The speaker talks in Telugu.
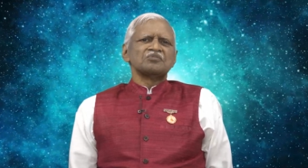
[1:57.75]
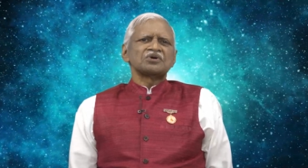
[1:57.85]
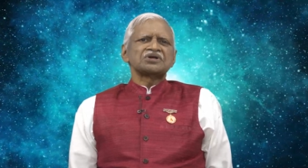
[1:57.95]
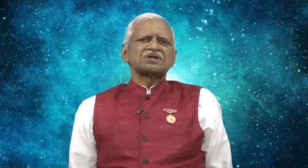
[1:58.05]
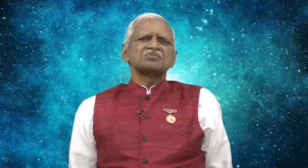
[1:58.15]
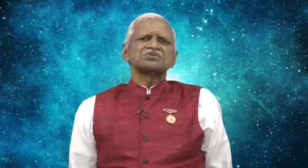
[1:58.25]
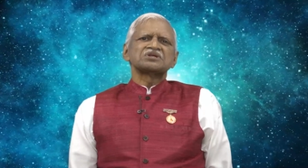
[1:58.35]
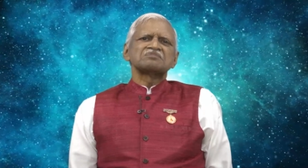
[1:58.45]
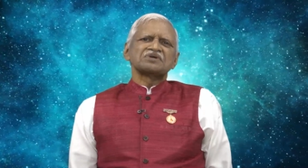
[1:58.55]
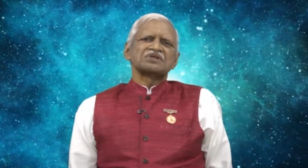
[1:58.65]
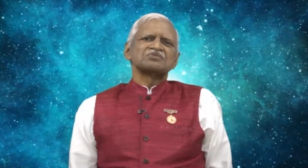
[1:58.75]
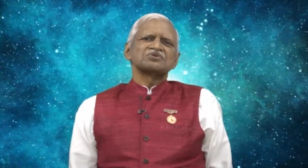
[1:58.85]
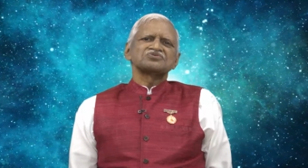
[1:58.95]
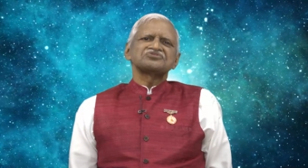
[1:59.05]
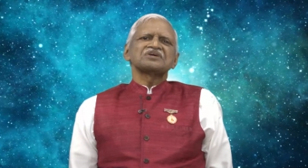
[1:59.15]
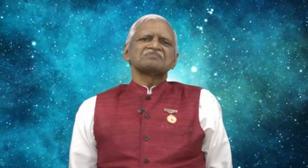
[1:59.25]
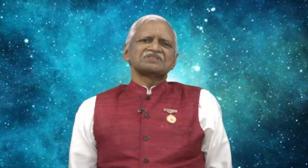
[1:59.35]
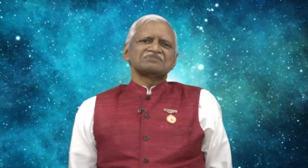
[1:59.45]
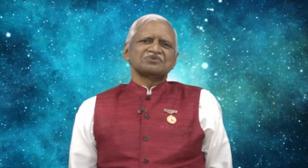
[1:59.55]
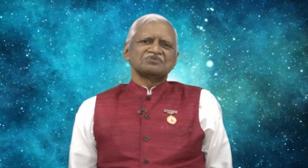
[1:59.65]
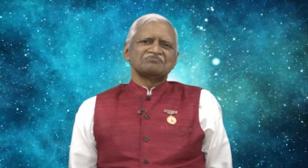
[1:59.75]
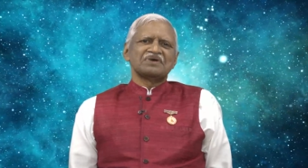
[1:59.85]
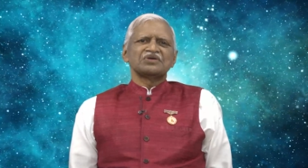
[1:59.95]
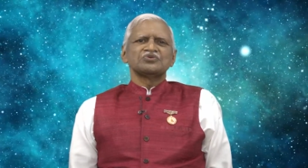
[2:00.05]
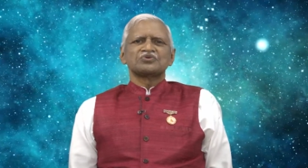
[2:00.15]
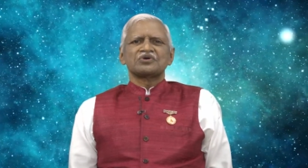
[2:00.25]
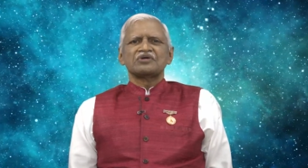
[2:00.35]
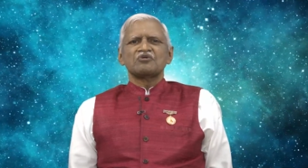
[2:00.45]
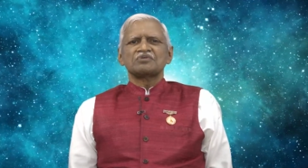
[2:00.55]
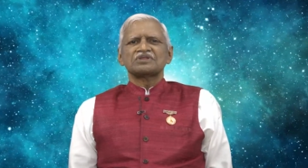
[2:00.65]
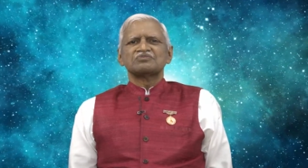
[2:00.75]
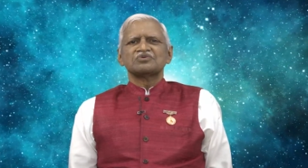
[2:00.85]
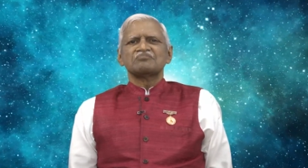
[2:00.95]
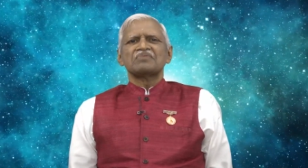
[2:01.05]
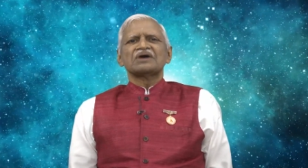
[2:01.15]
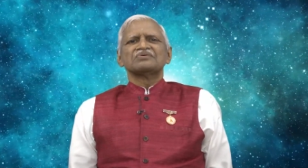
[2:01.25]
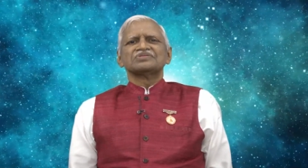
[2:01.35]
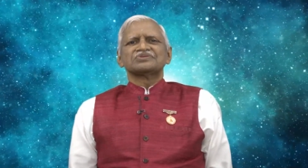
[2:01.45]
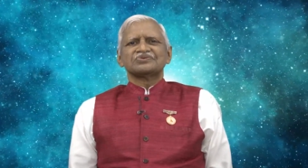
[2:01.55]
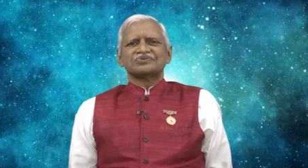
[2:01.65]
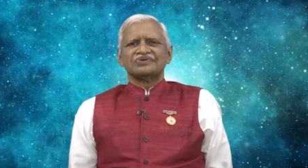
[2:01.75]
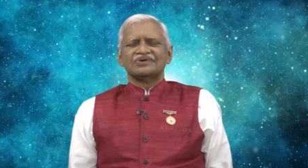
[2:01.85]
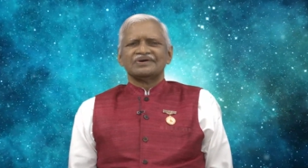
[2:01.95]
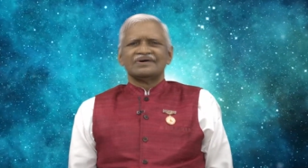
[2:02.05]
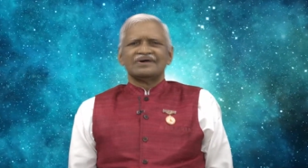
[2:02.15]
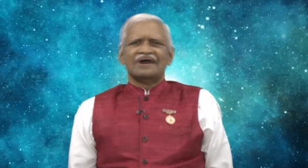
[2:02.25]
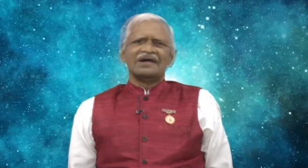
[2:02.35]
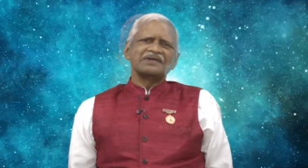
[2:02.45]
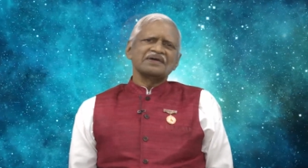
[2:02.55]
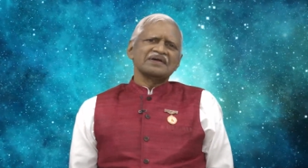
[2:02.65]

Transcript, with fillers: మొట్టమొదటి పదము శ్రీమతము మరియు రెండవ పదము భగవంతుడు అంటే